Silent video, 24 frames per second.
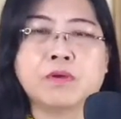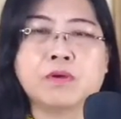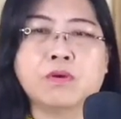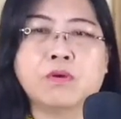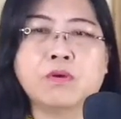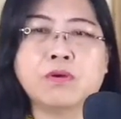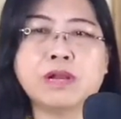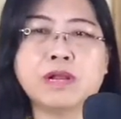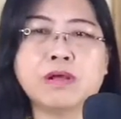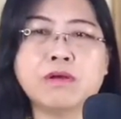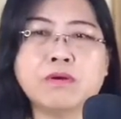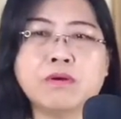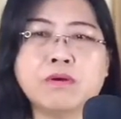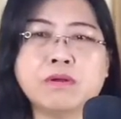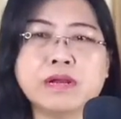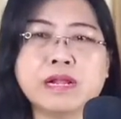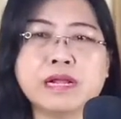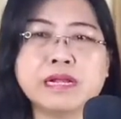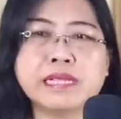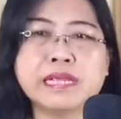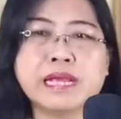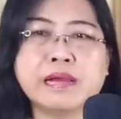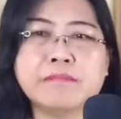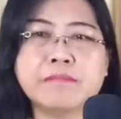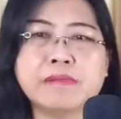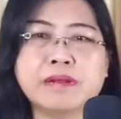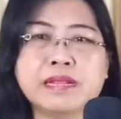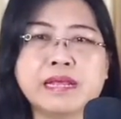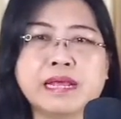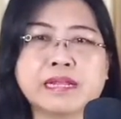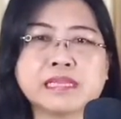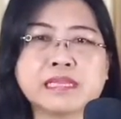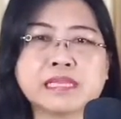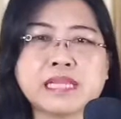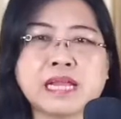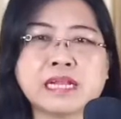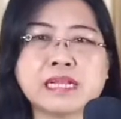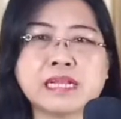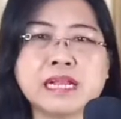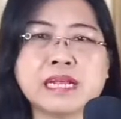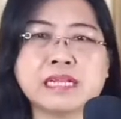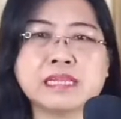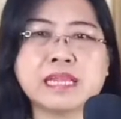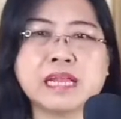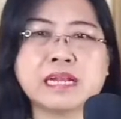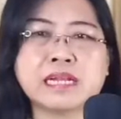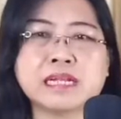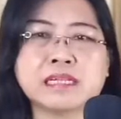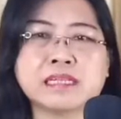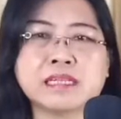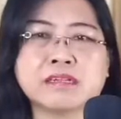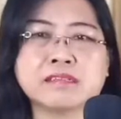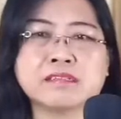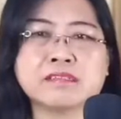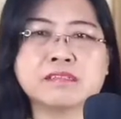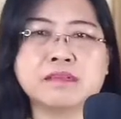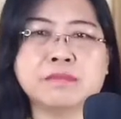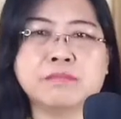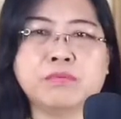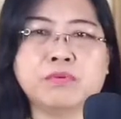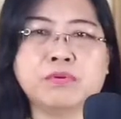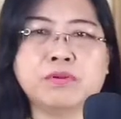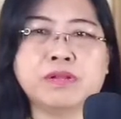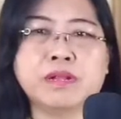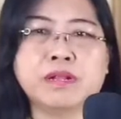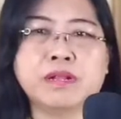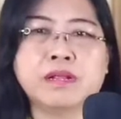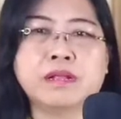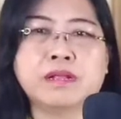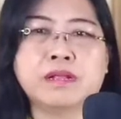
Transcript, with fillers: Orang-orang yang melihat tanda-tanda tersebut